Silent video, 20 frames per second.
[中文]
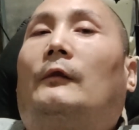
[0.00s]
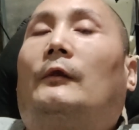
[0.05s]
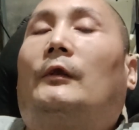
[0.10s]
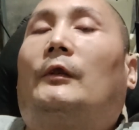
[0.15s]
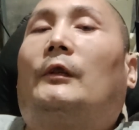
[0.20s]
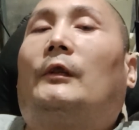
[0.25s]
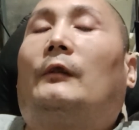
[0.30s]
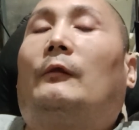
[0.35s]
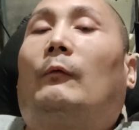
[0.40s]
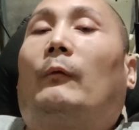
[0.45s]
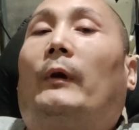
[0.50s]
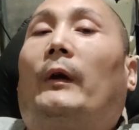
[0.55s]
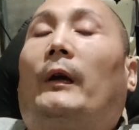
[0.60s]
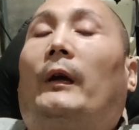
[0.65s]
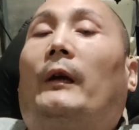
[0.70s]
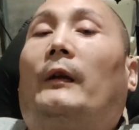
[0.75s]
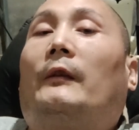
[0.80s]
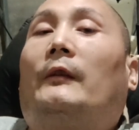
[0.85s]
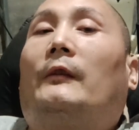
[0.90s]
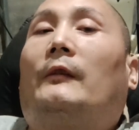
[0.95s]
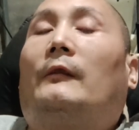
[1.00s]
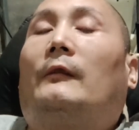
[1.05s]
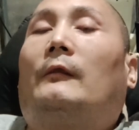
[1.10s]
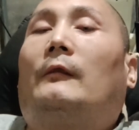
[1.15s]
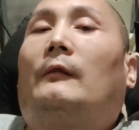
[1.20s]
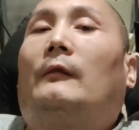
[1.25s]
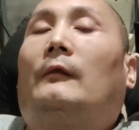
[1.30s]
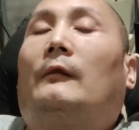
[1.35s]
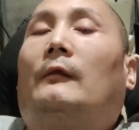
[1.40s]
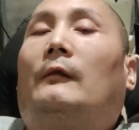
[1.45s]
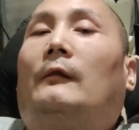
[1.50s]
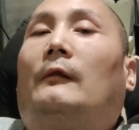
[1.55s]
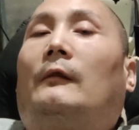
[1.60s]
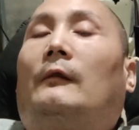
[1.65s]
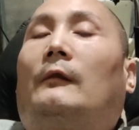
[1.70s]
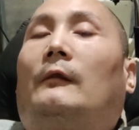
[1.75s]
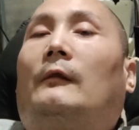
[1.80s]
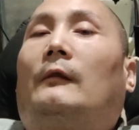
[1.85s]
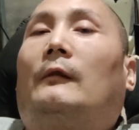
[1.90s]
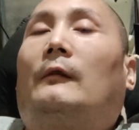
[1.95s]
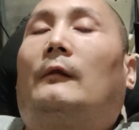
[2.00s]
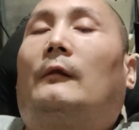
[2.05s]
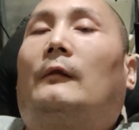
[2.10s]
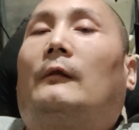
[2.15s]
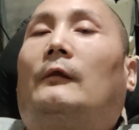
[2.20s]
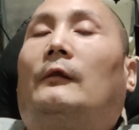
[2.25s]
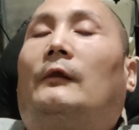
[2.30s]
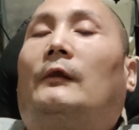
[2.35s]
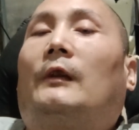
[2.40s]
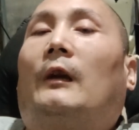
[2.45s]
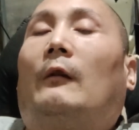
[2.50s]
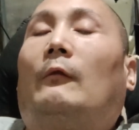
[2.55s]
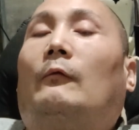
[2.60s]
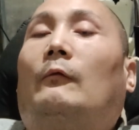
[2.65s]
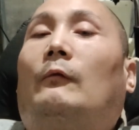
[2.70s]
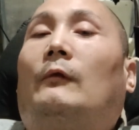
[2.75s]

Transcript: 纪委，江